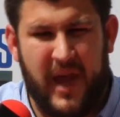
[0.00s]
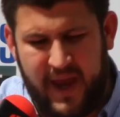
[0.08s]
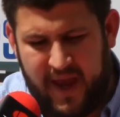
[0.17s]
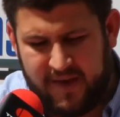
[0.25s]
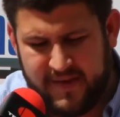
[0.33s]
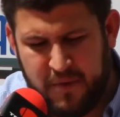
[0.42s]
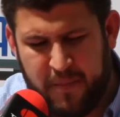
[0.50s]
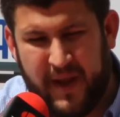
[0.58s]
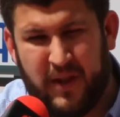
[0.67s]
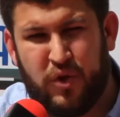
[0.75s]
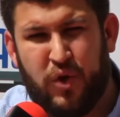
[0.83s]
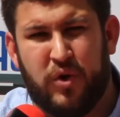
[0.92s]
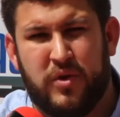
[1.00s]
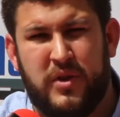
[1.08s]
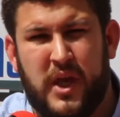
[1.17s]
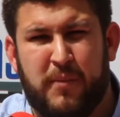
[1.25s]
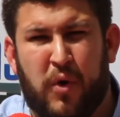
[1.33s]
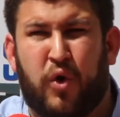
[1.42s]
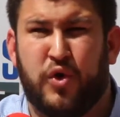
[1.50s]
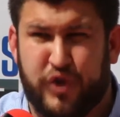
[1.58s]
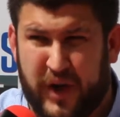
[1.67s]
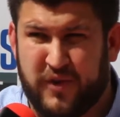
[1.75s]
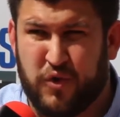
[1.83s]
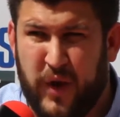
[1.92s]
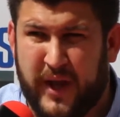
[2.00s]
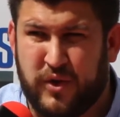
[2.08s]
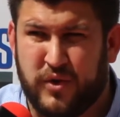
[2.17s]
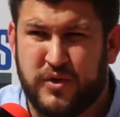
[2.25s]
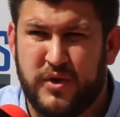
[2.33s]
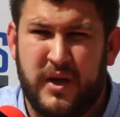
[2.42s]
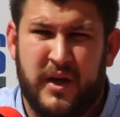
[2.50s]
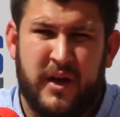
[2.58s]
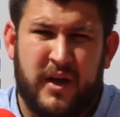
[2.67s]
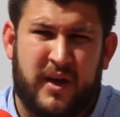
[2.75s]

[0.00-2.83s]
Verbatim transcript: y en ese momento dimos con tres sujetos